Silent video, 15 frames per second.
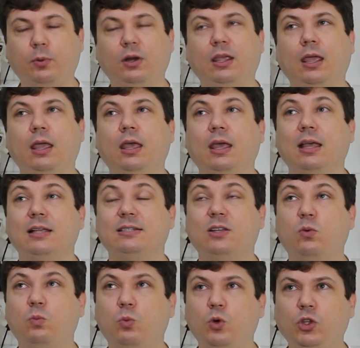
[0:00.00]
Porque
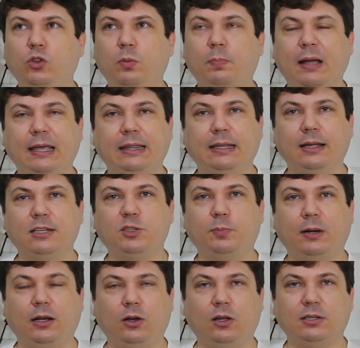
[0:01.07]
são muito impactantes
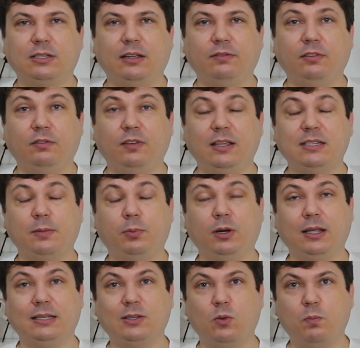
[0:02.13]
para a nossa vivência,
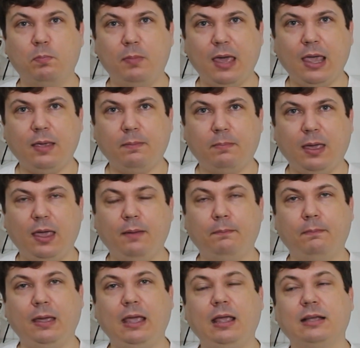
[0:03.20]
porque são bem, bem,
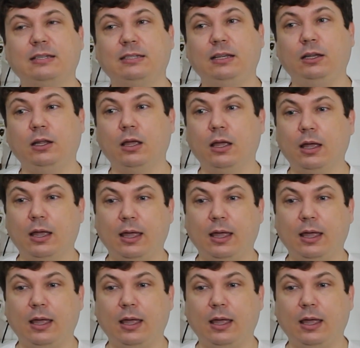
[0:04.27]
bem, assim,